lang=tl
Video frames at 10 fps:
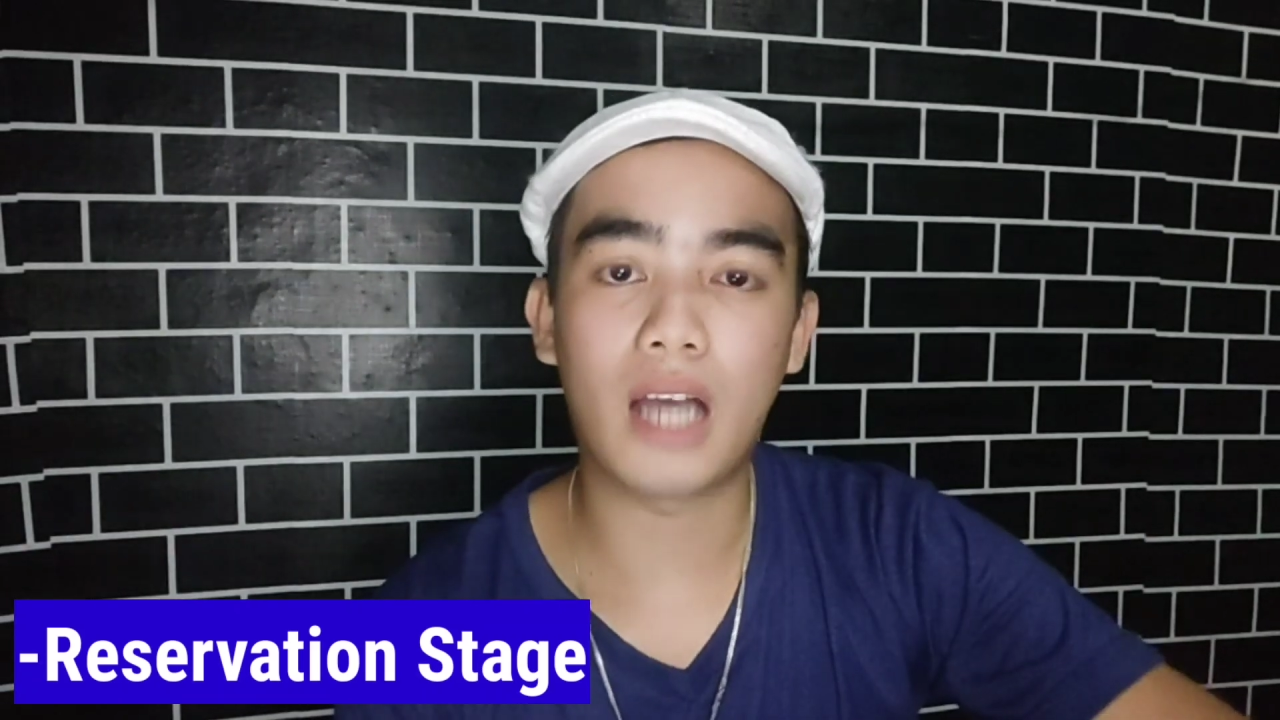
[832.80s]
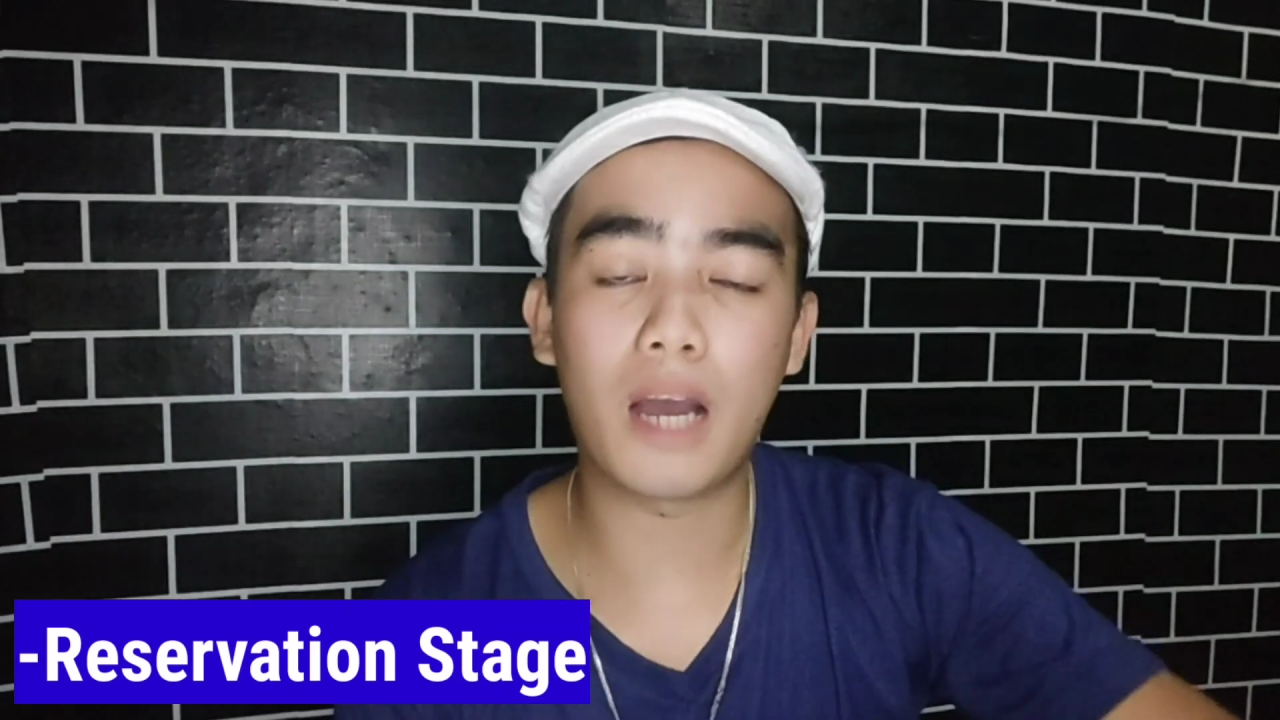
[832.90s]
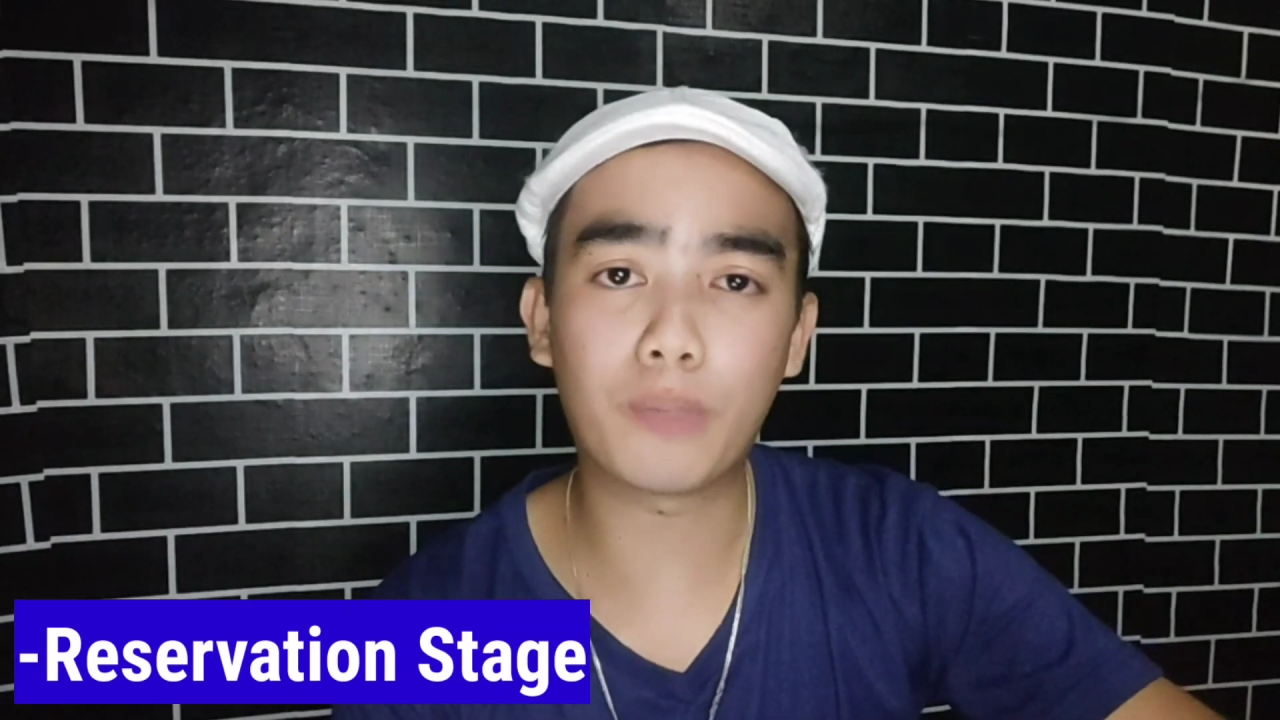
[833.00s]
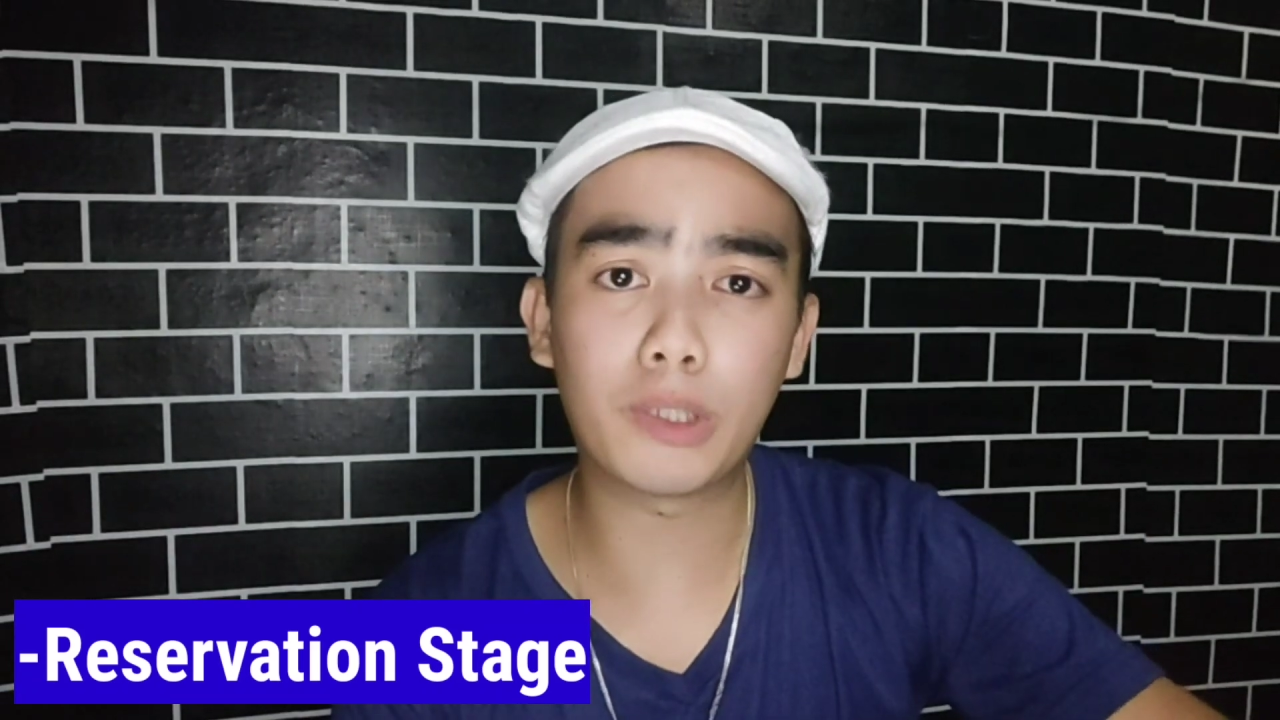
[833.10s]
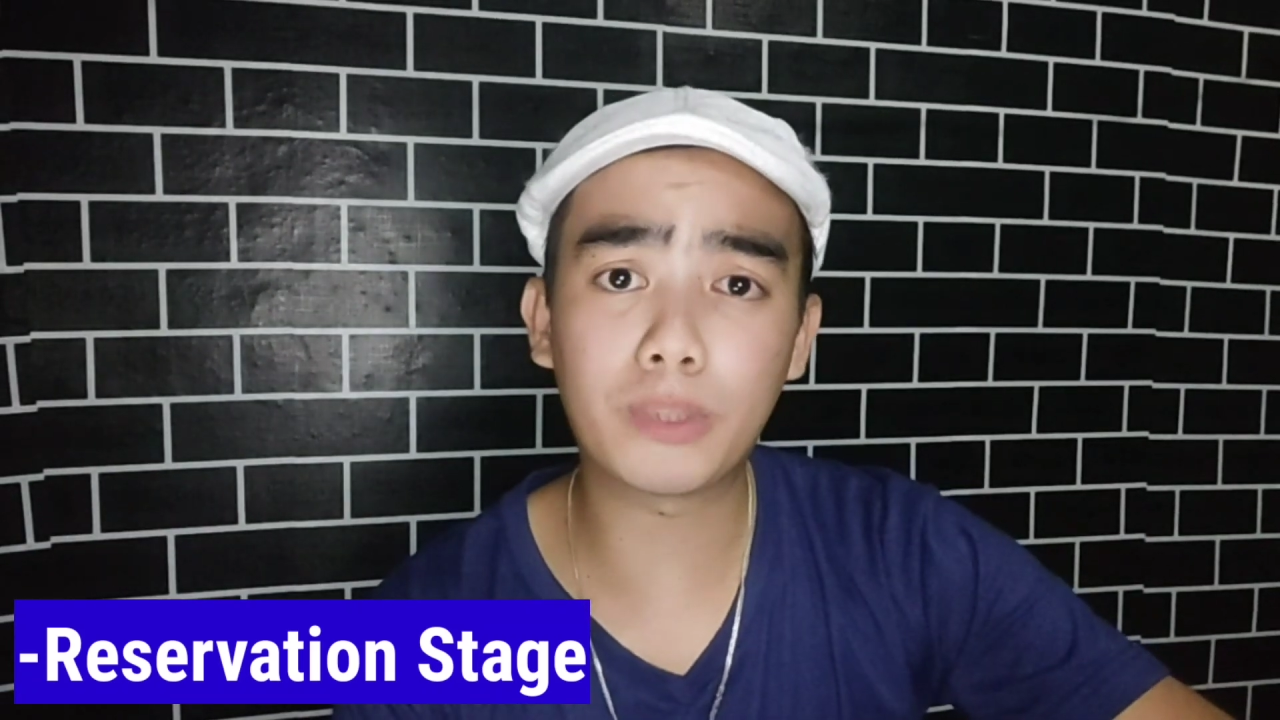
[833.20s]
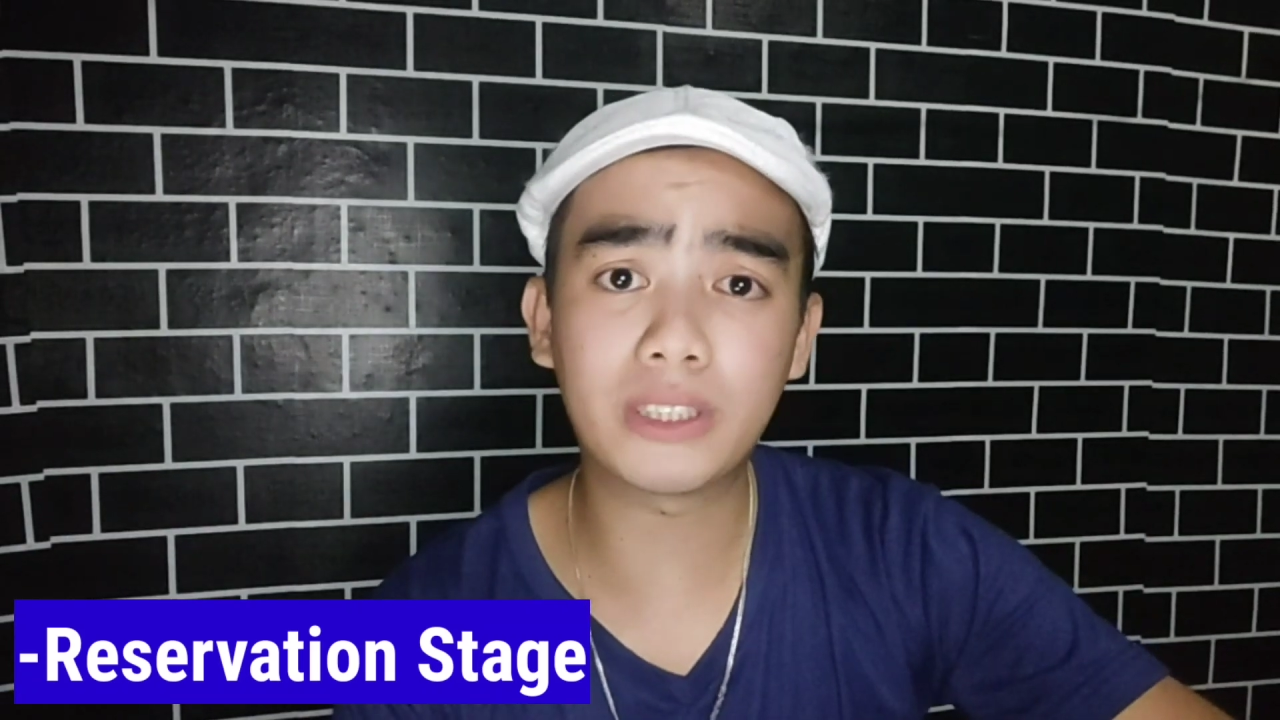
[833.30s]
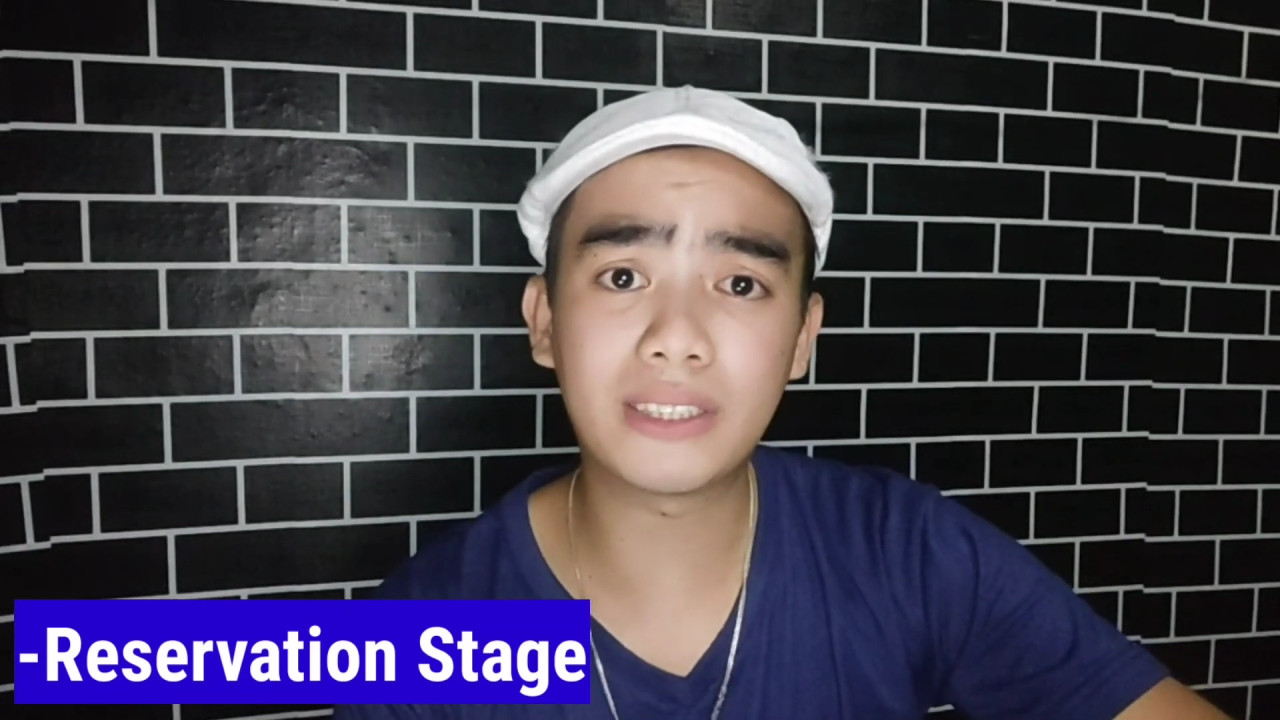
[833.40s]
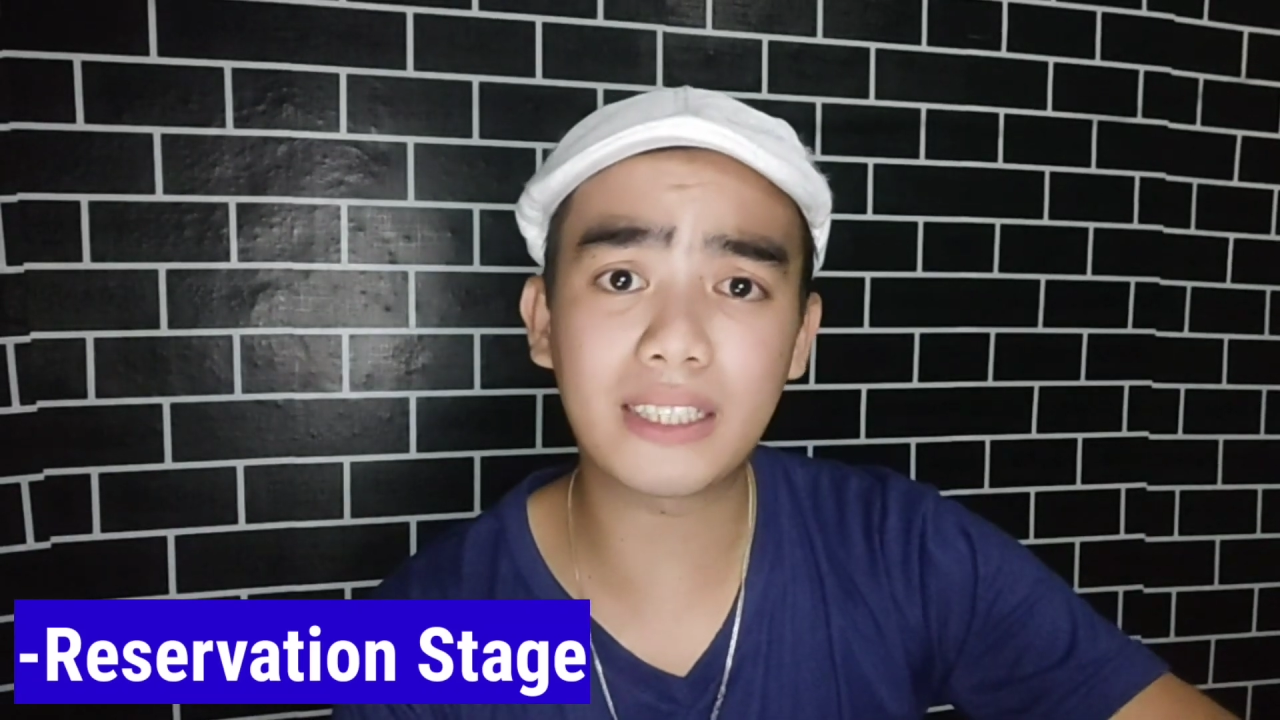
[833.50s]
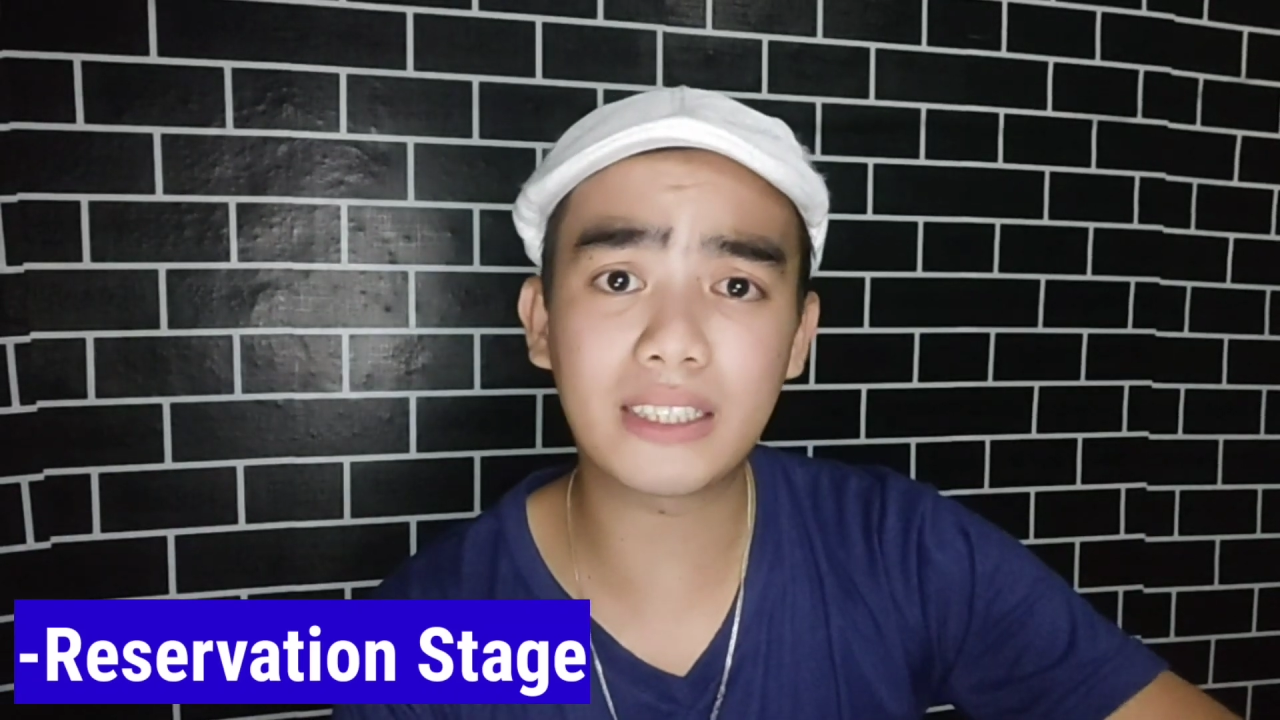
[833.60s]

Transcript: Ang purpose ng